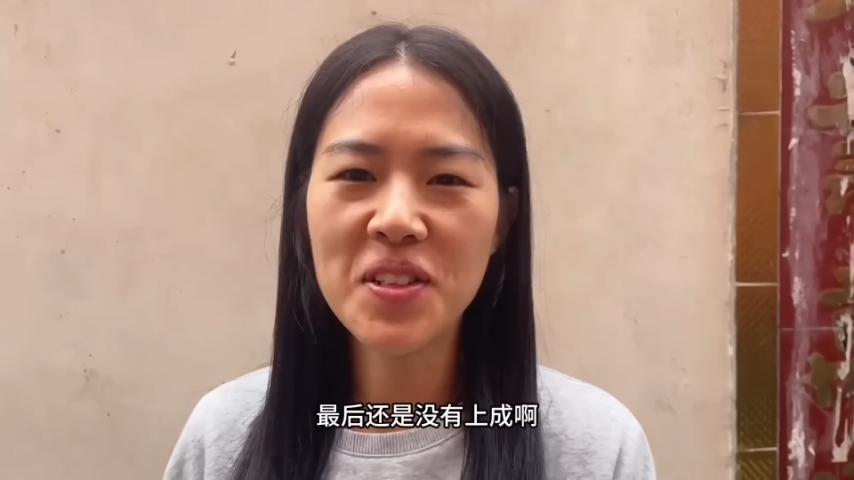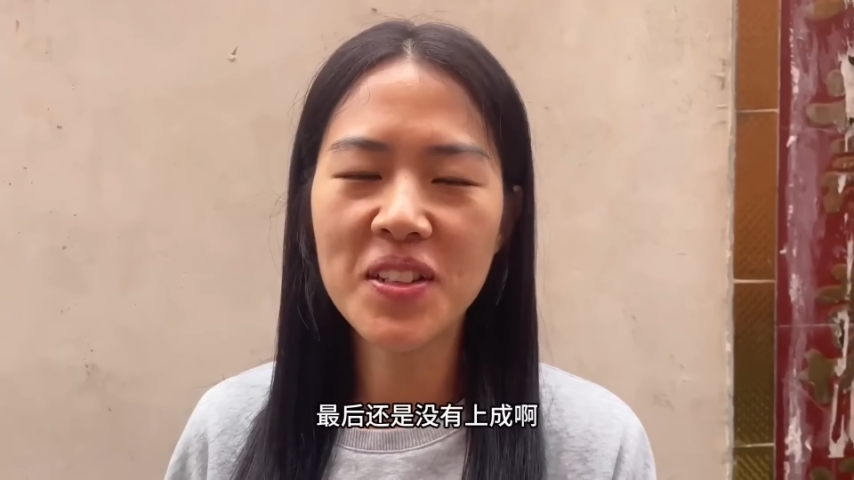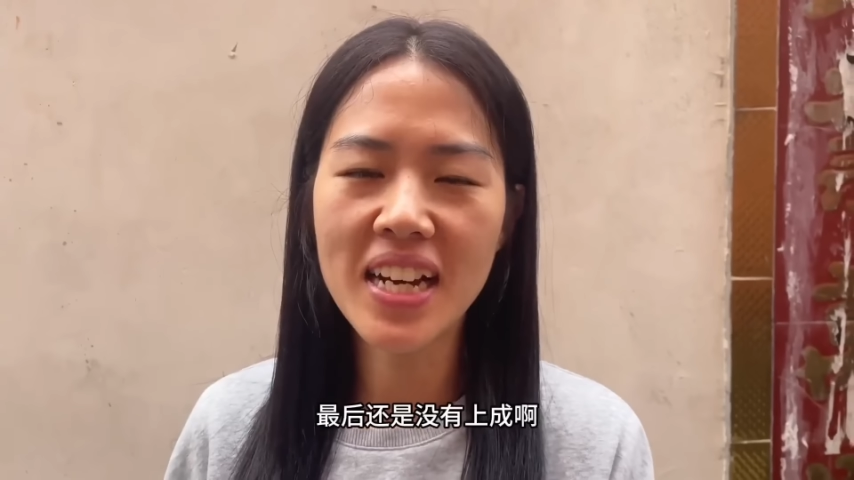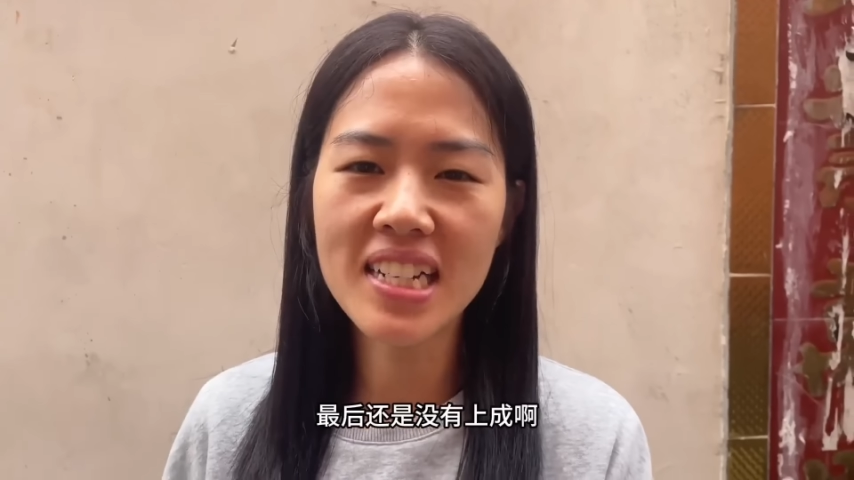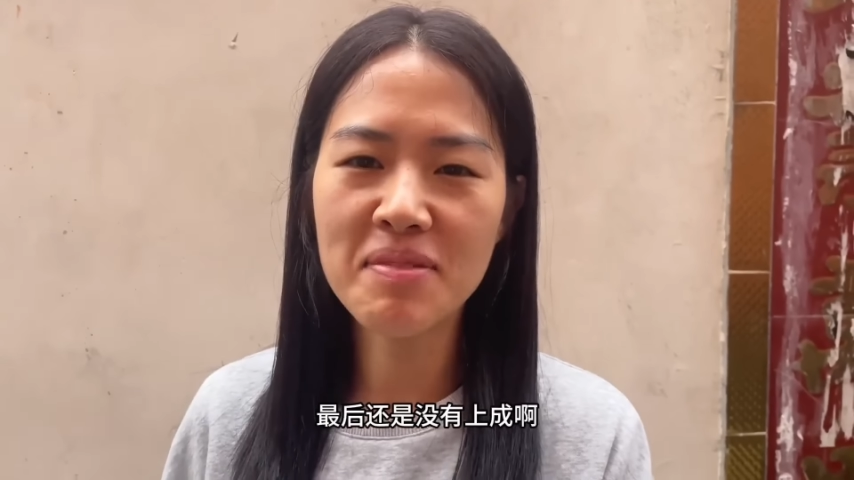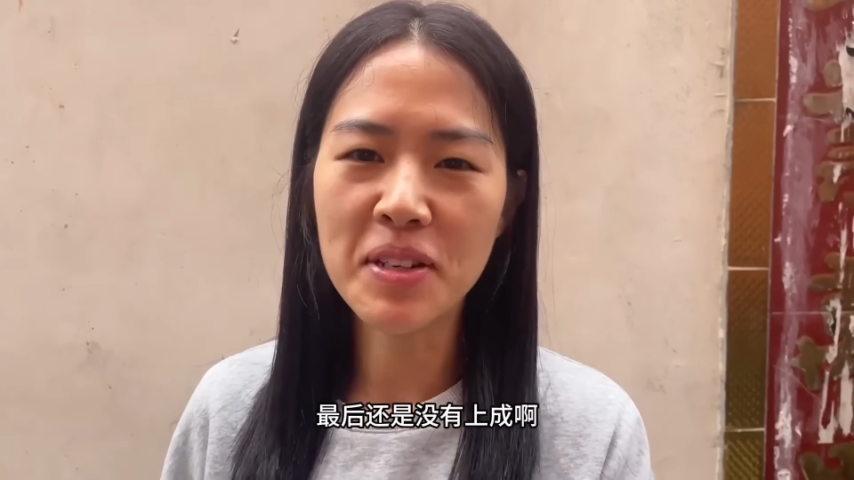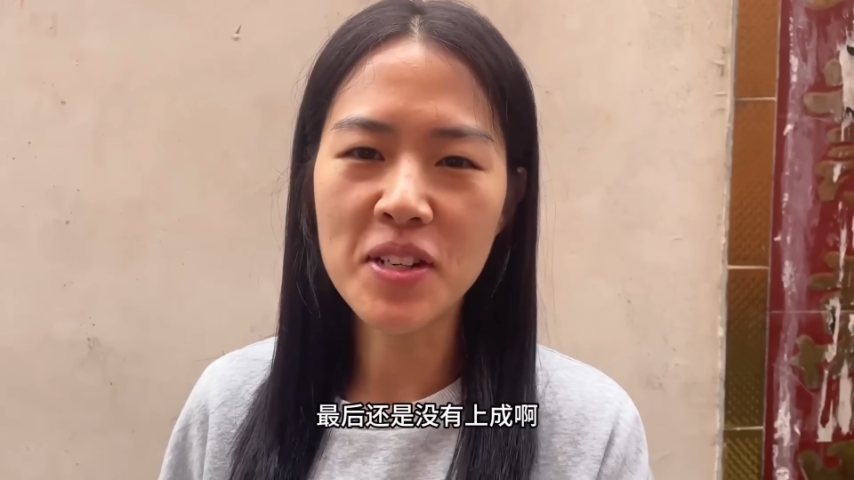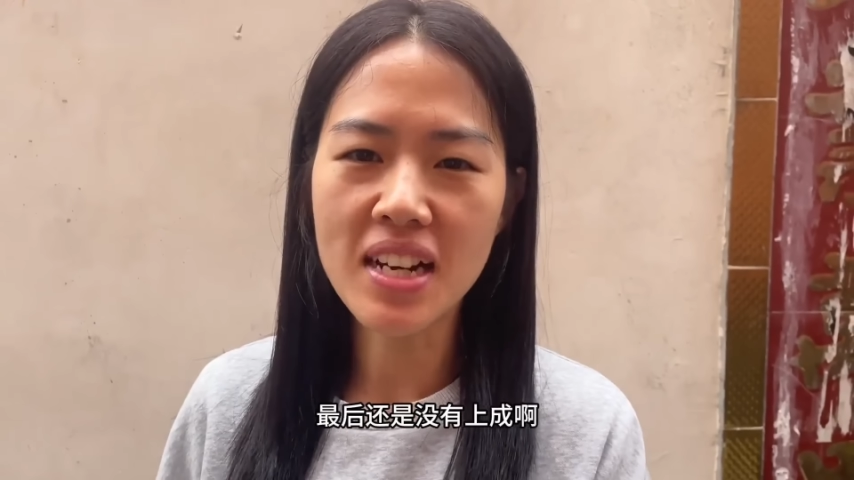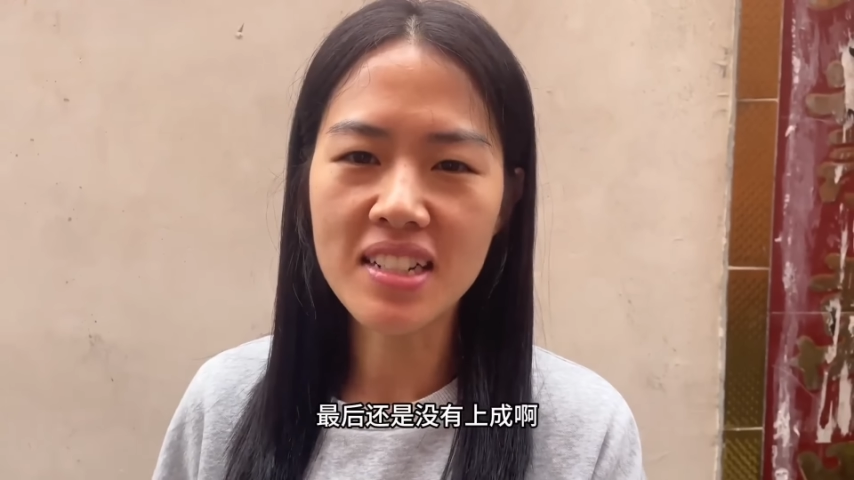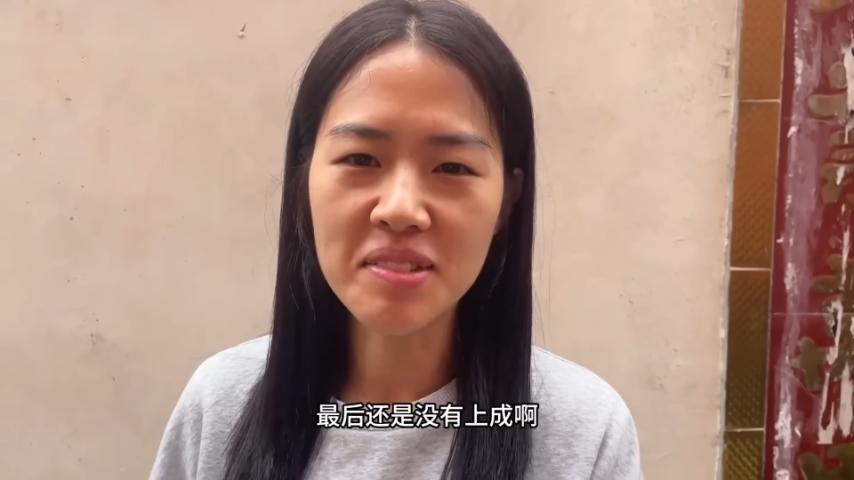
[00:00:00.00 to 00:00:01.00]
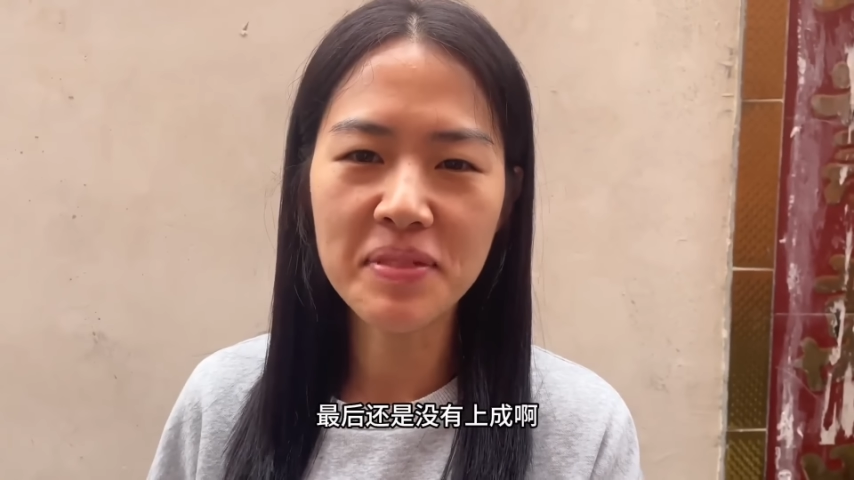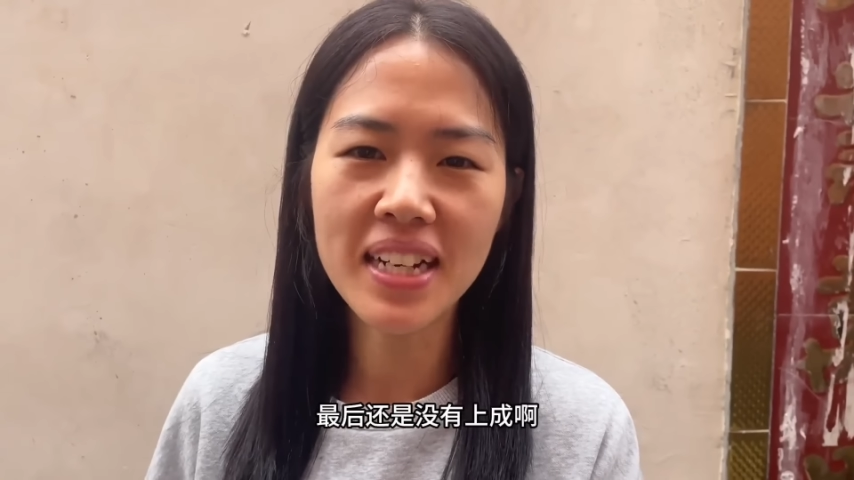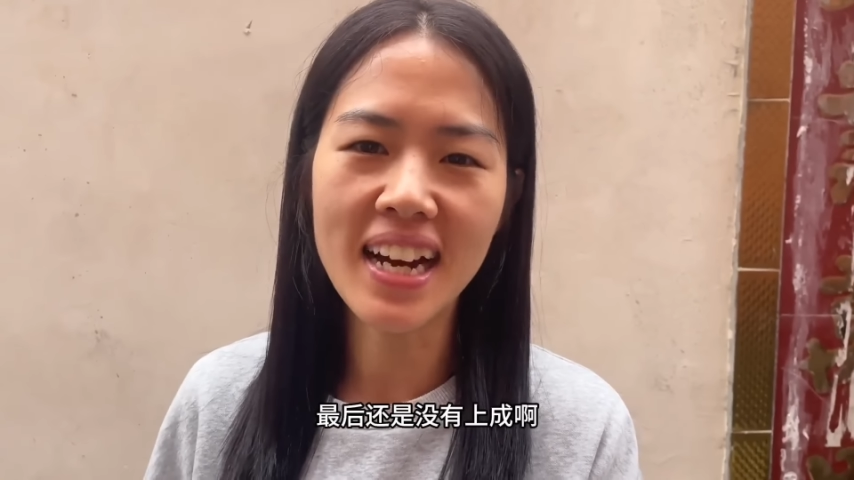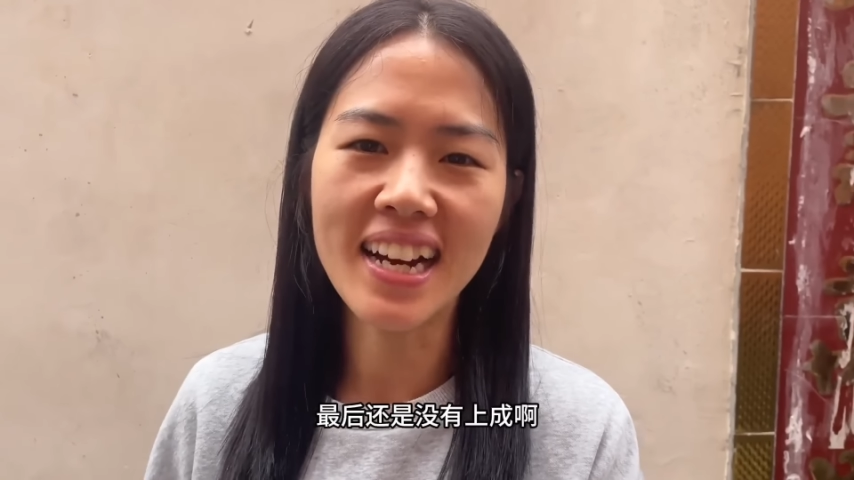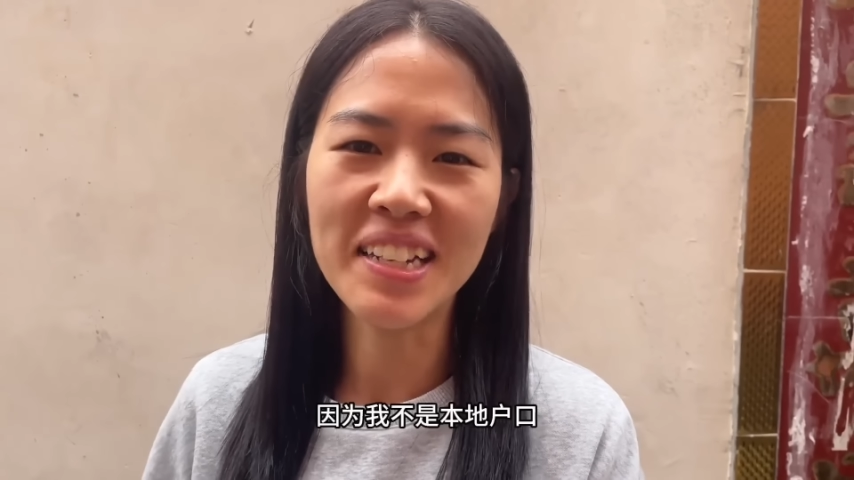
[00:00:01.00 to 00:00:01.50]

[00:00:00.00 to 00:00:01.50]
后还是没有上城棚啊，